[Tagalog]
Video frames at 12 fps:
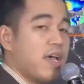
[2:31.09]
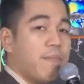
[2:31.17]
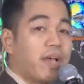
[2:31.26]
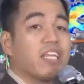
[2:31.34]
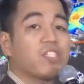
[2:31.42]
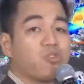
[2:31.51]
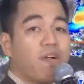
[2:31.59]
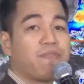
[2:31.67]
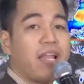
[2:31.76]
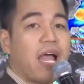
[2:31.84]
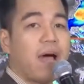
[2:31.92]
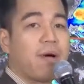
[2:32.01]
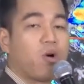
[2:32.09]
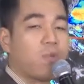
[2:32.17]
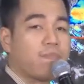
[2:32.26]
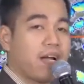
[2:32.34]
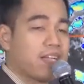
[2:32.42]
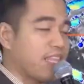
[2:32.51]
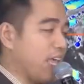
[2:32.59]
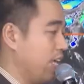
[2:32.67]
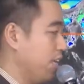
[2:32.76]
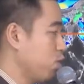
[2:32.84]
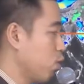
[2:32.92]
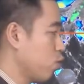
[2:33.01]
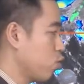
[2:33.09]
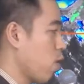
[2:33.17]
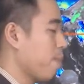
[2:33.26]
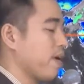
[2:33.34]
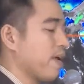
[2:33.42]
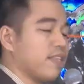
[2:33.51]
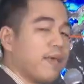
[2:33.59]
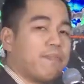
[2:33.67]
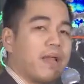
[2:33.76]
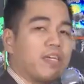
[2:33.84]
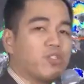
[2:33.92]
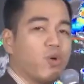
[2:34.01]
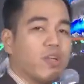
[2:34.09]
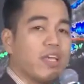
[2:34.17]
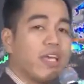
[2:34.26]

maging trough na lamang or parte nitong tropical depression.